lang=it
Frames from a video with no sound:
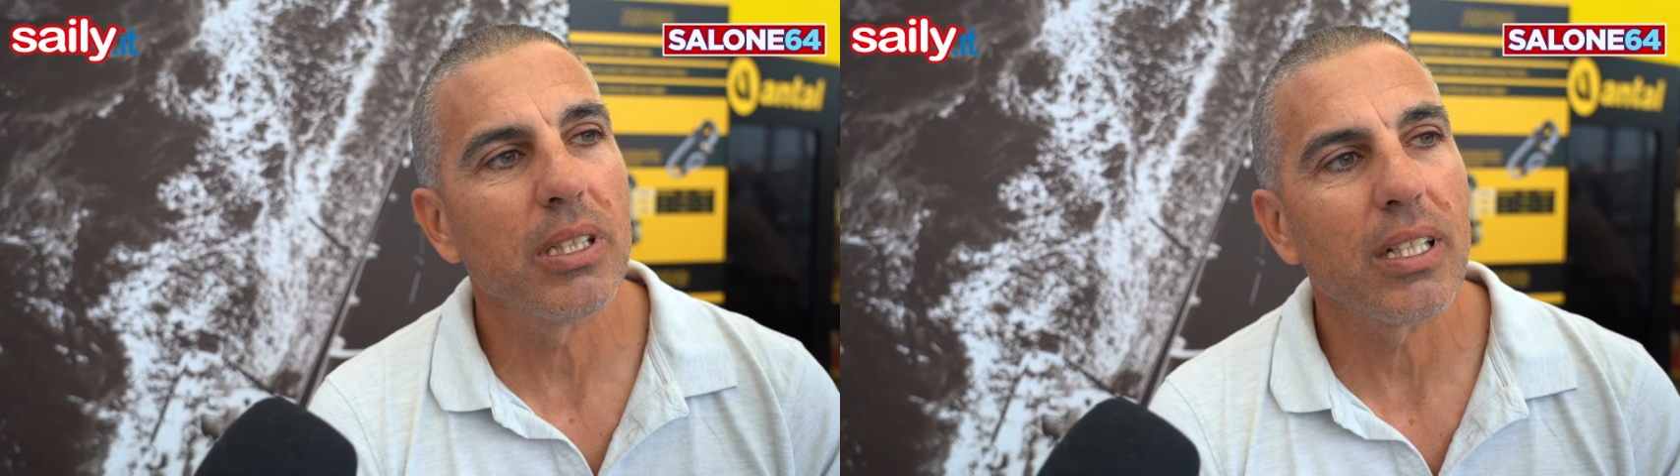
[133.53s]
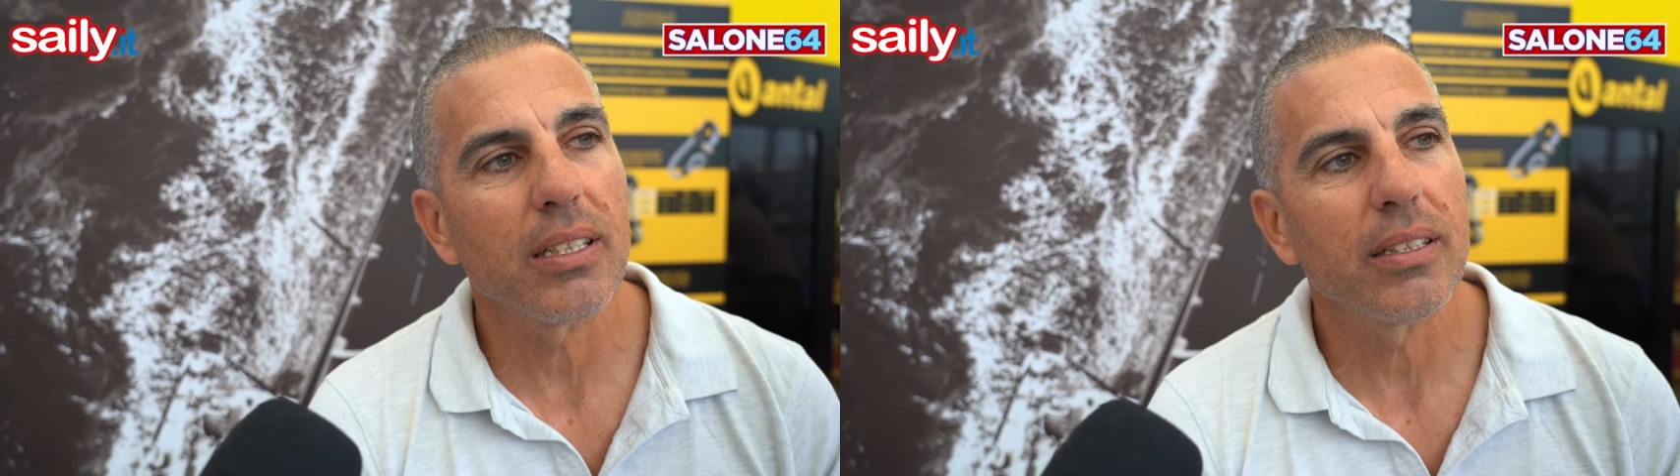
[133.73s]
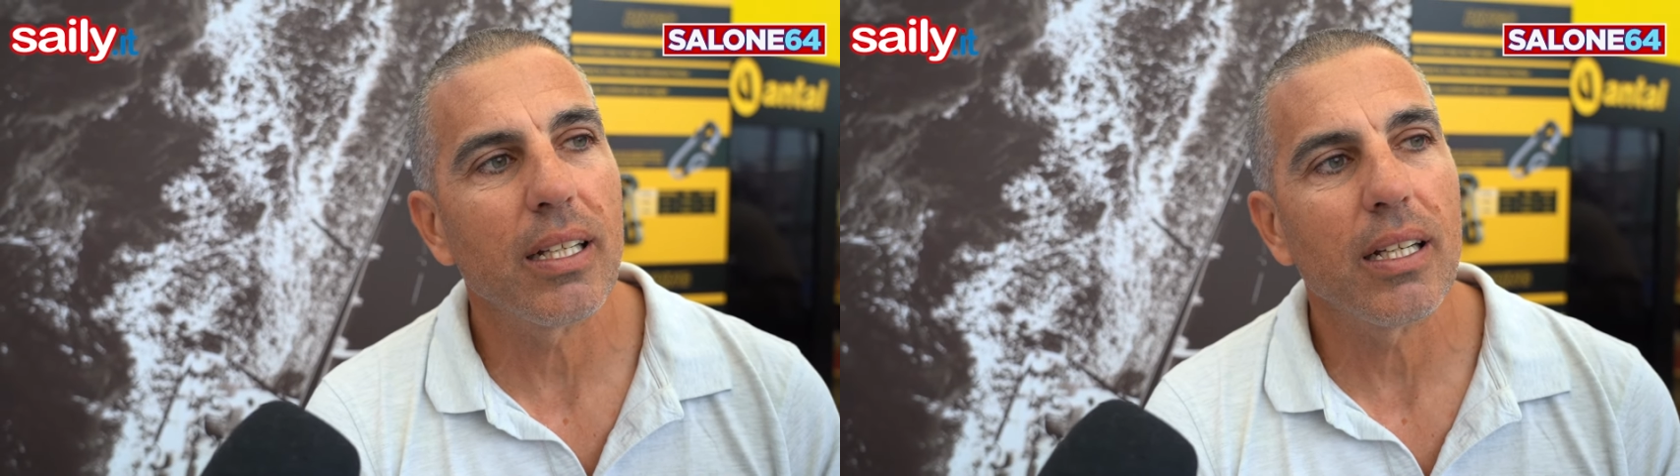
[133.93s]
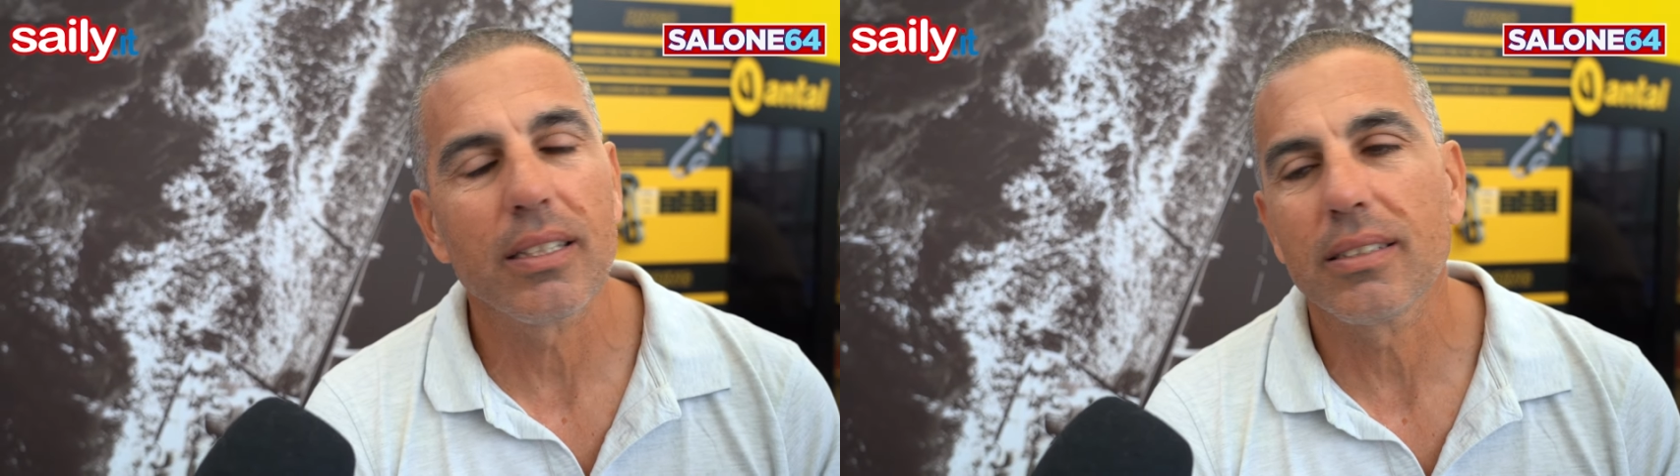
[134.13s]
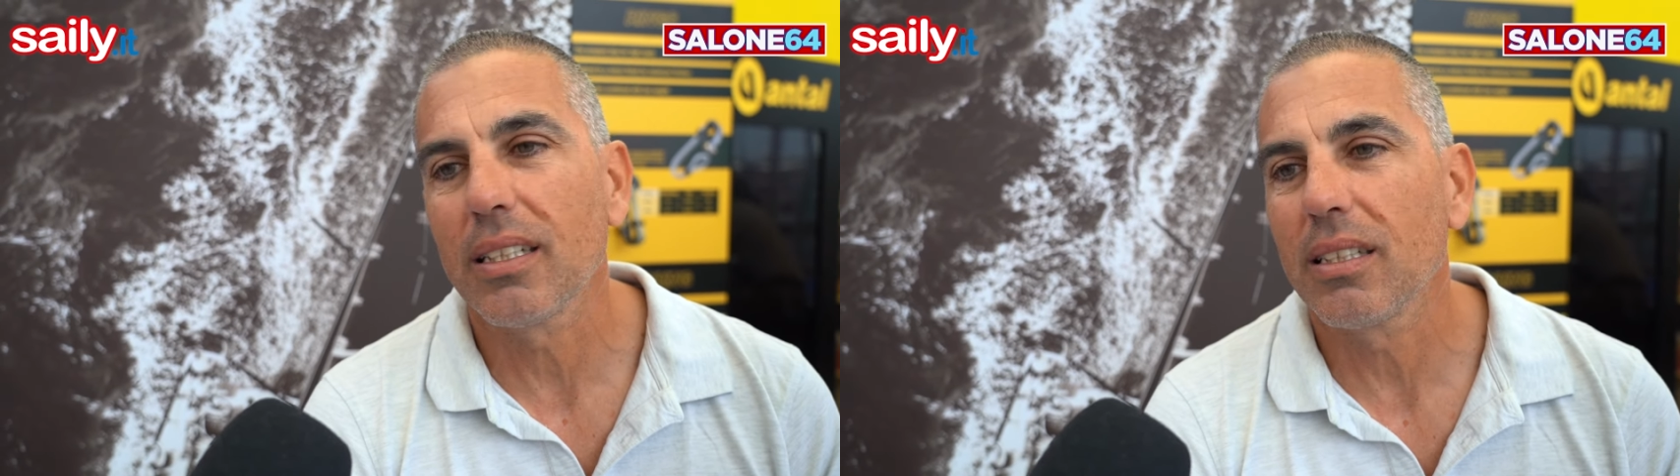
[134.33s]
in realtà è
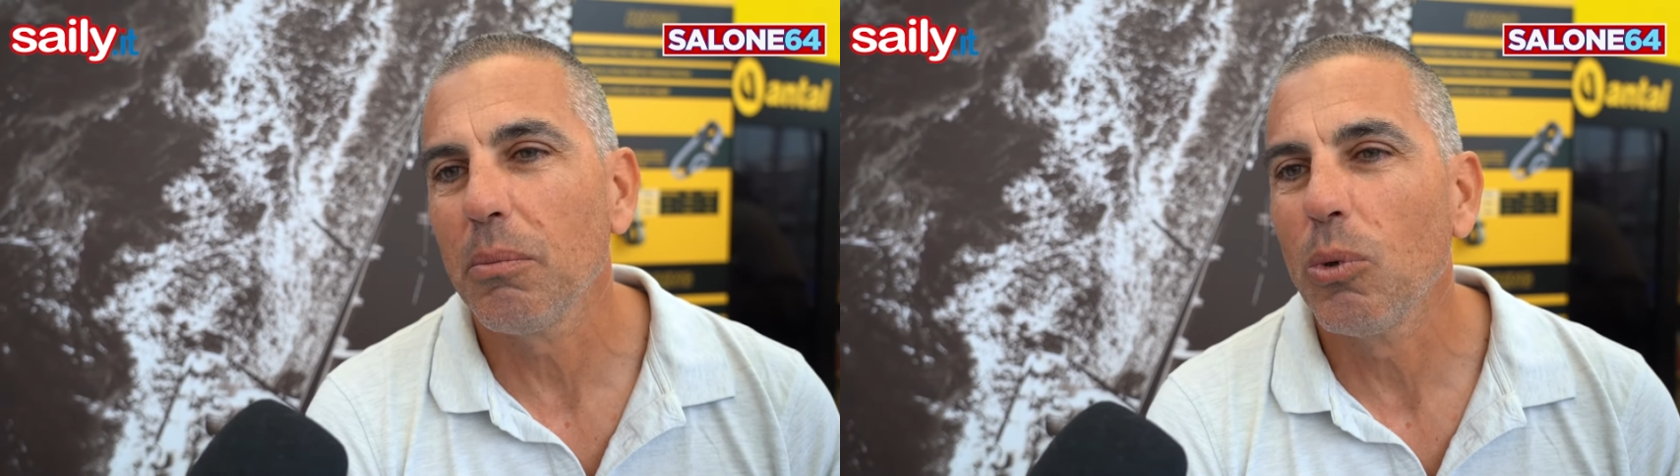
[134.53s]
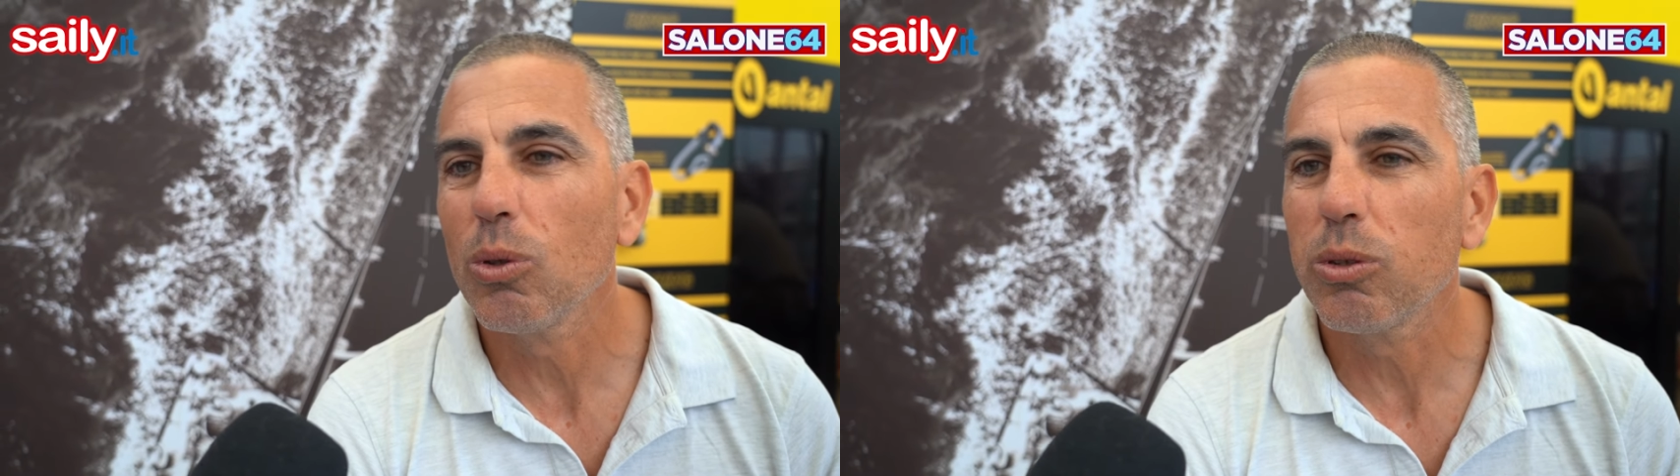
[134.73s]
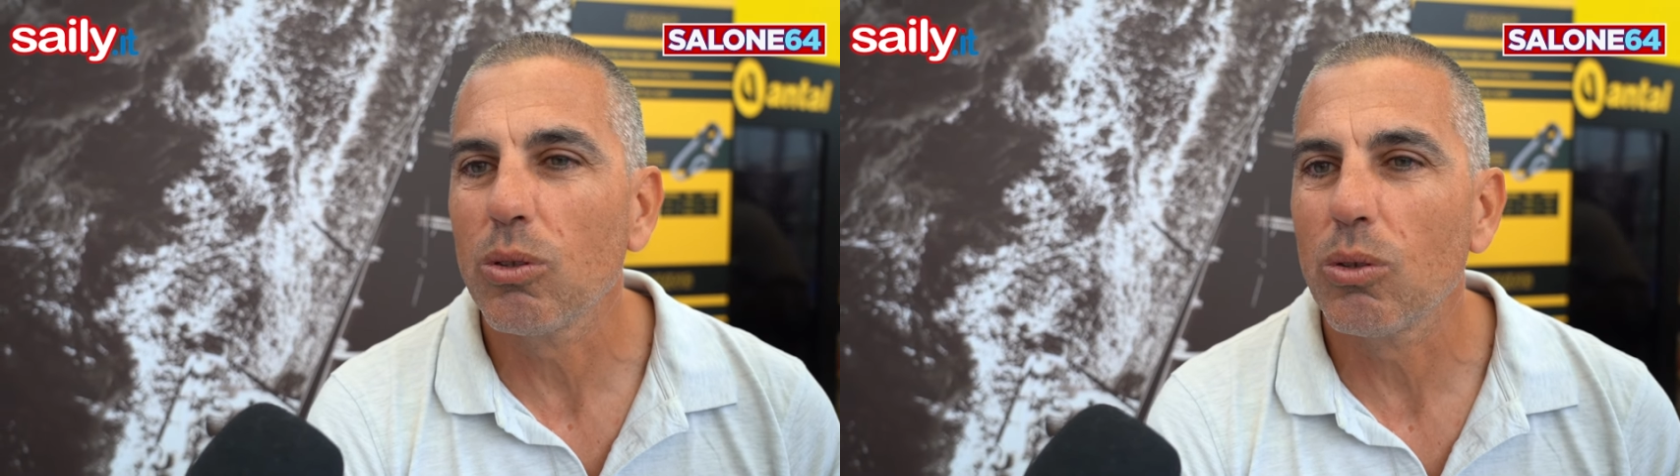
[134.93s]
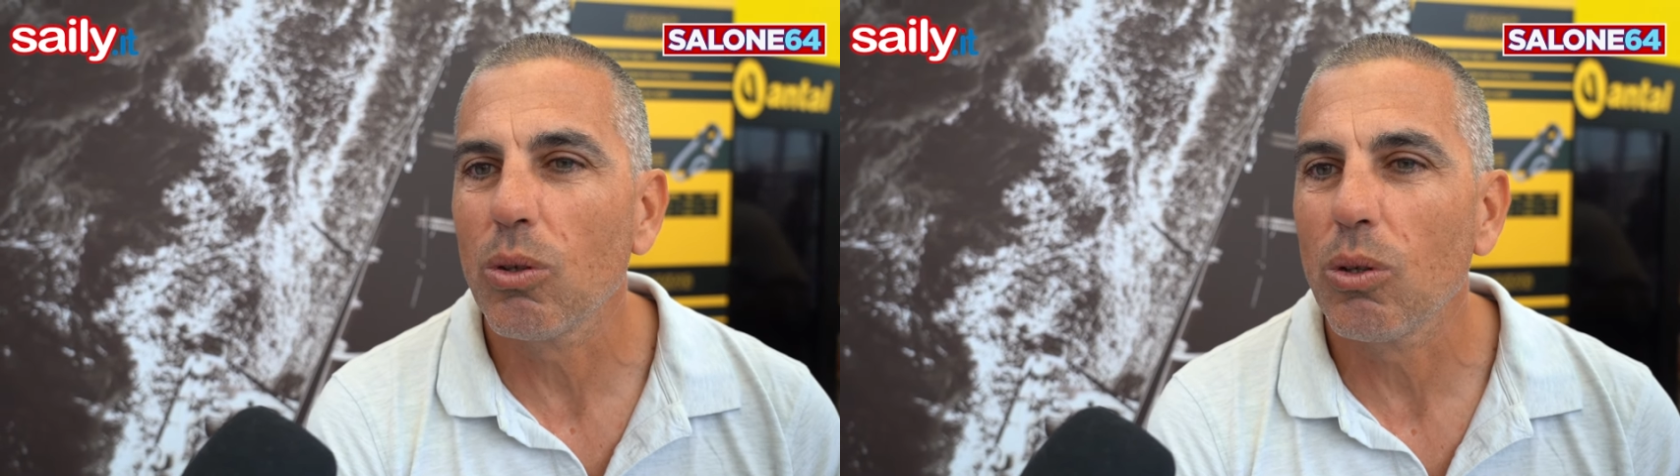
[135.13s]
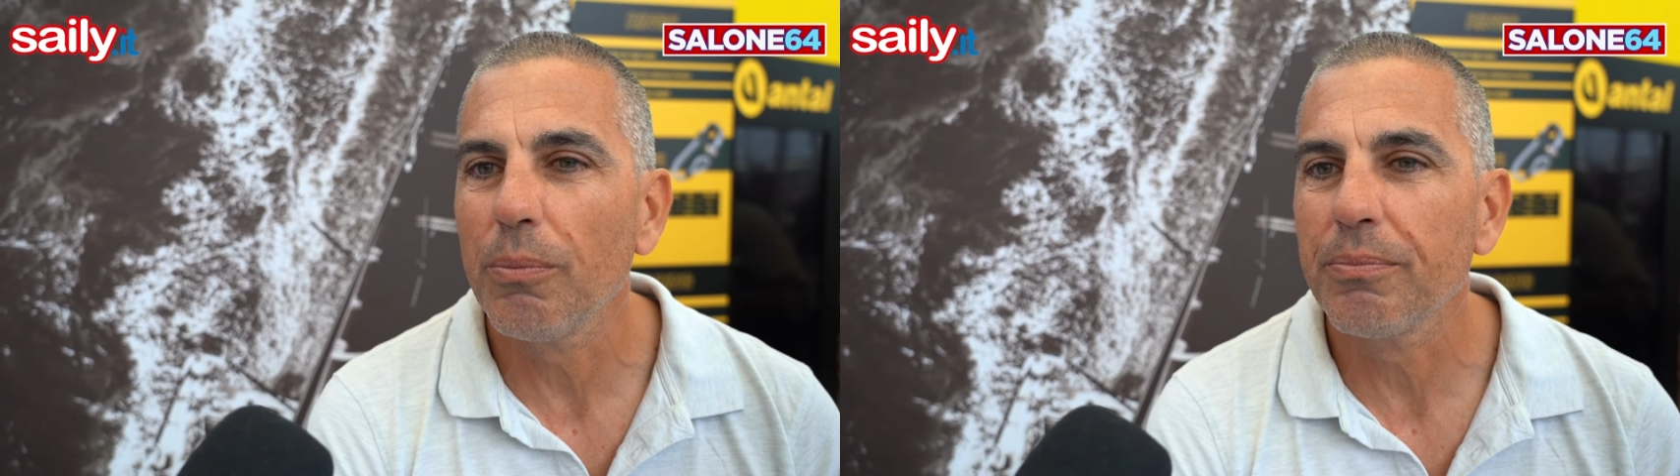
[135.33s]
stata
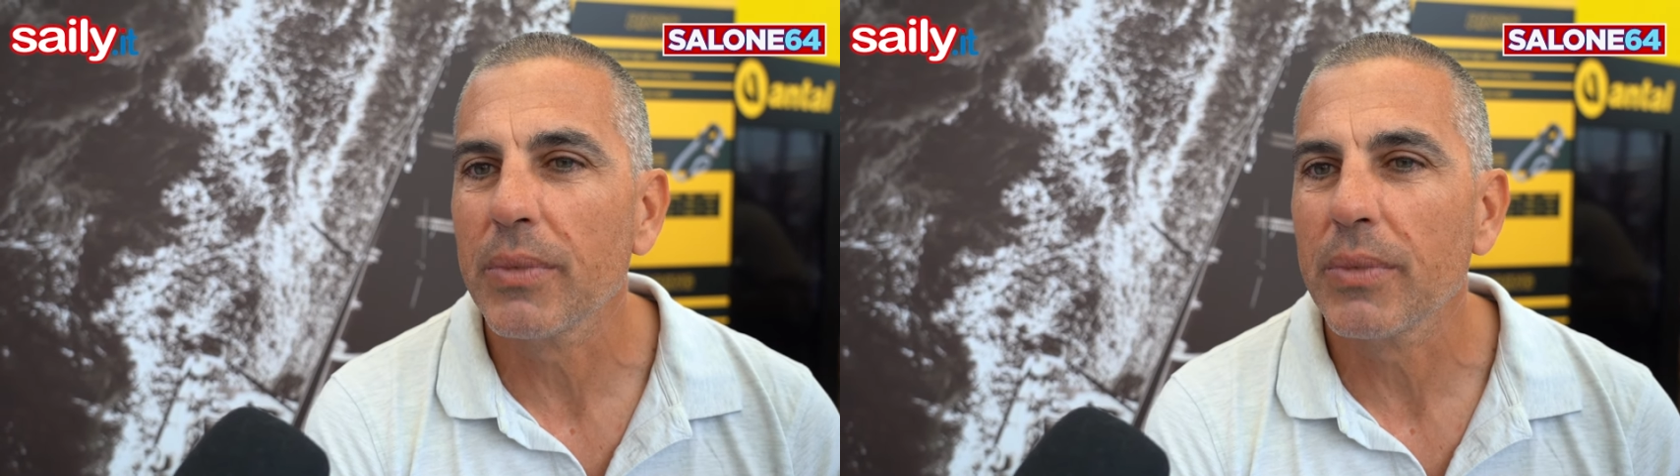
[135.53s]
molto